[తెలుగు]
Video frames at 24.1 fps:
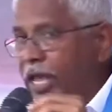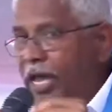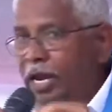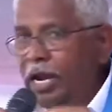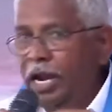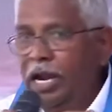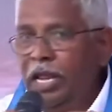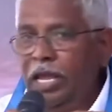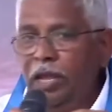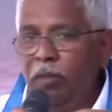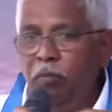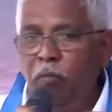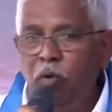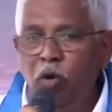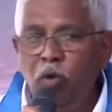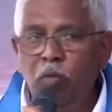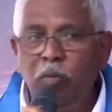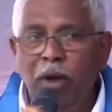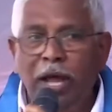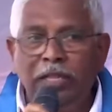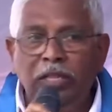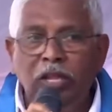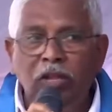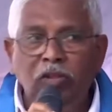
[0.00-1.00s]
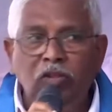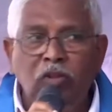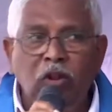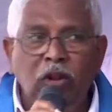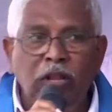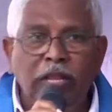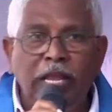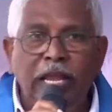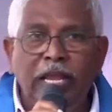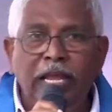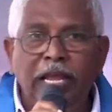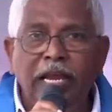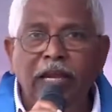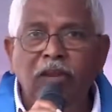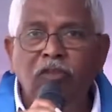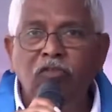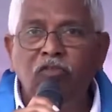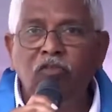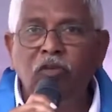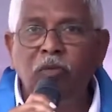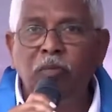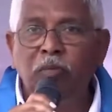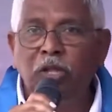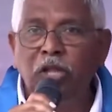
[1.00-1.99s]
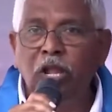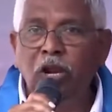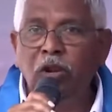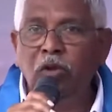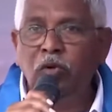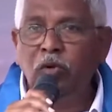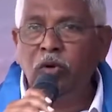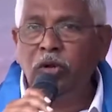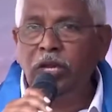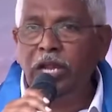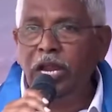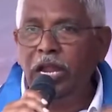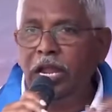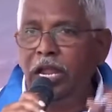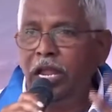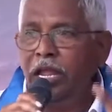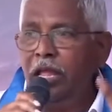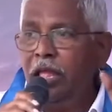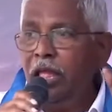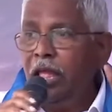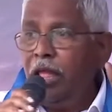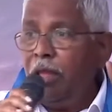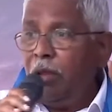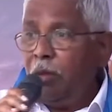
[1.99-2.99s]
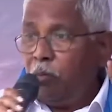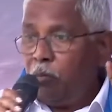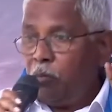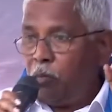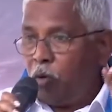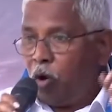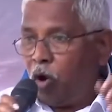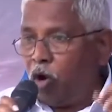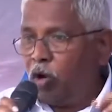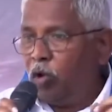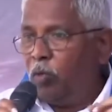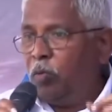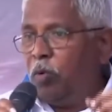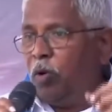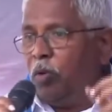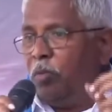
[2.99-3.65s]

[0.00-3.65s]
ధరణి భూబాధితుల దగ్గర నుంచి మొదలుకుంటే పోడు